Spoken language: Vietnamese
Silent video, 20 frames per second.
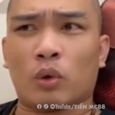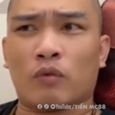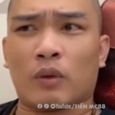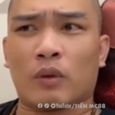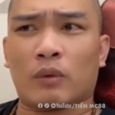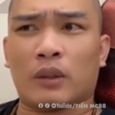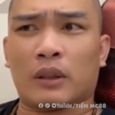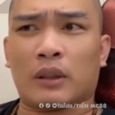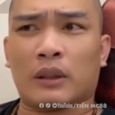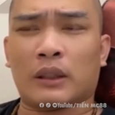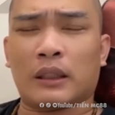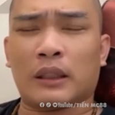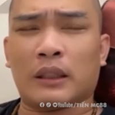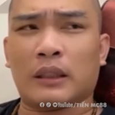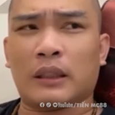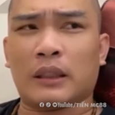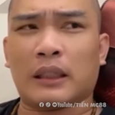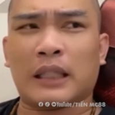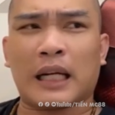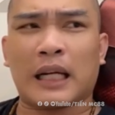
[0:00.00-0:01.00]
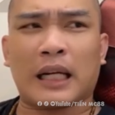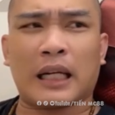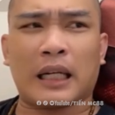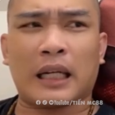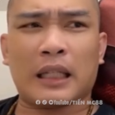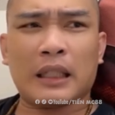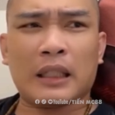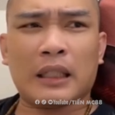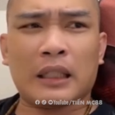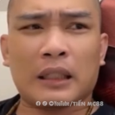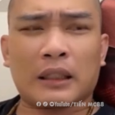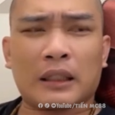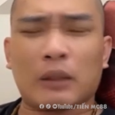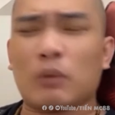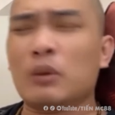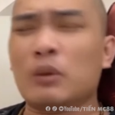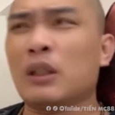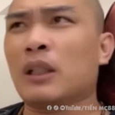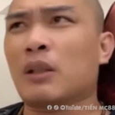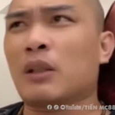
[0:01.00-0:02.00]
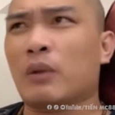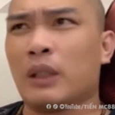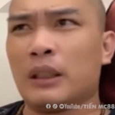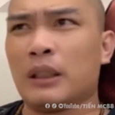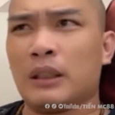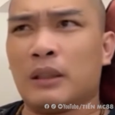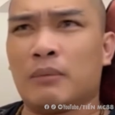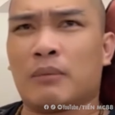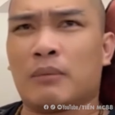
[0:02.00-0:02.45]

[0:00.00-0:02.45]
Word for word: vong đấy là tao không nhớ câu đấy nhưng